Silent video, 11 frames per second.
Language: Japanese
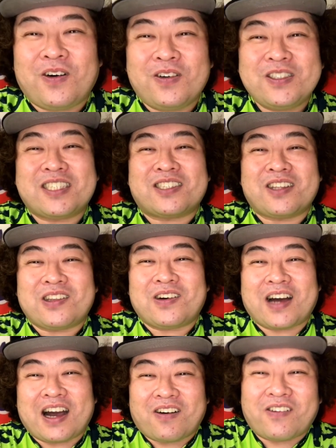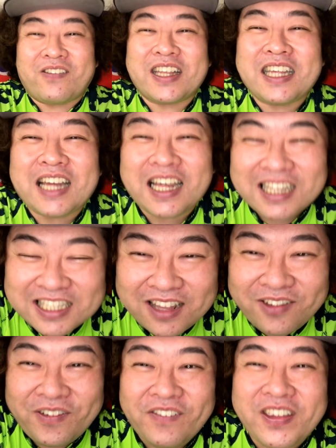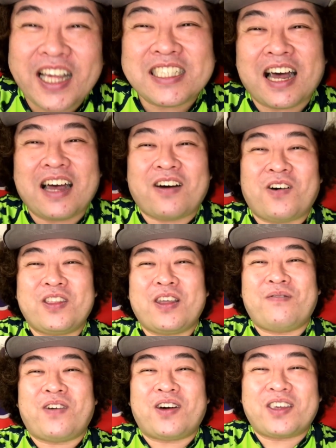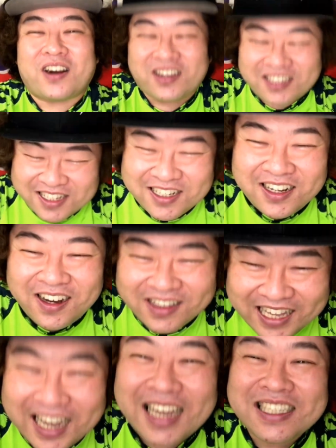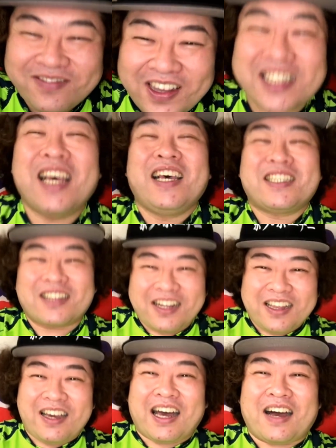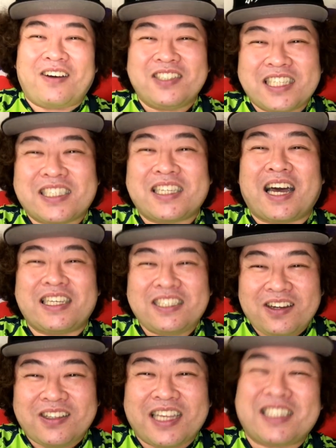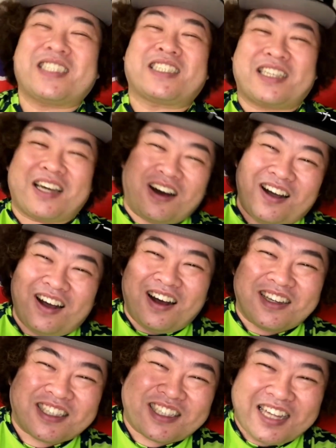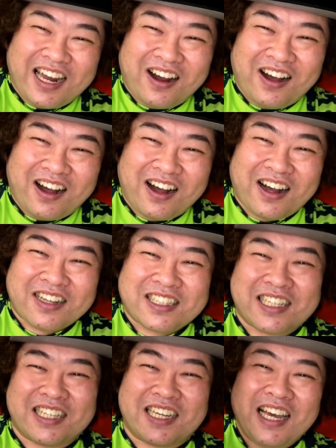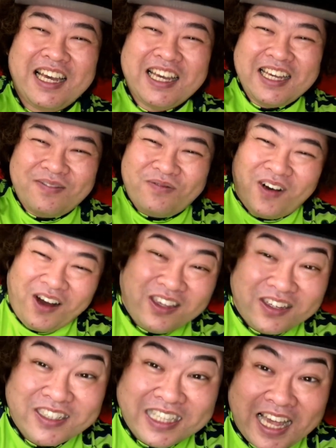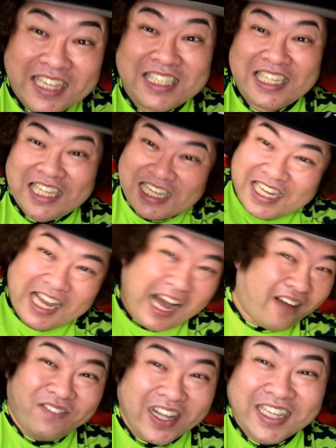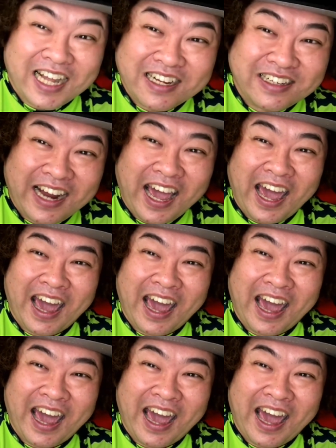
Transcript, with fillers: 本日の動画はここまでなんですけども、皆さん本年もよろしくお願いします。それでは本日は以上です。ゴーゴースワローズ、猛牛戦士頑張ってくれ